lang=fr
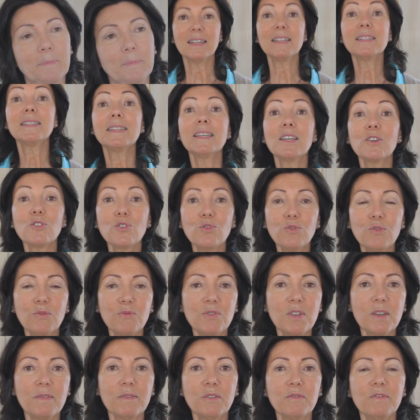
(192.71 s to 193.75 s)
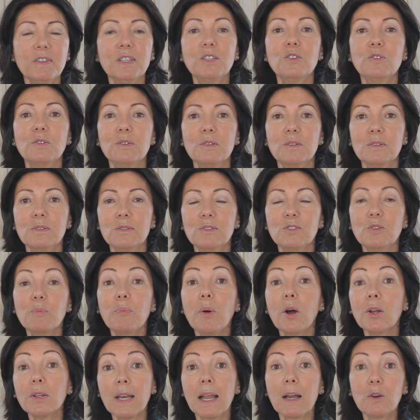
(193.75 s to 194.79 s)
Et si un jour vous avez envie de
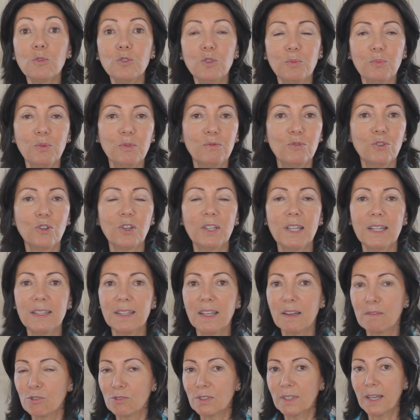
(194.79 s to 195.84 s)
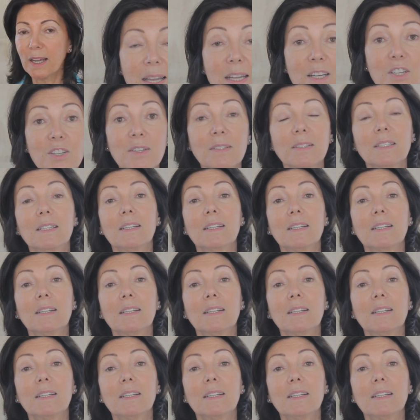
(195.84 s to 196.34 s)
prendre la route pour vous connaître davantage,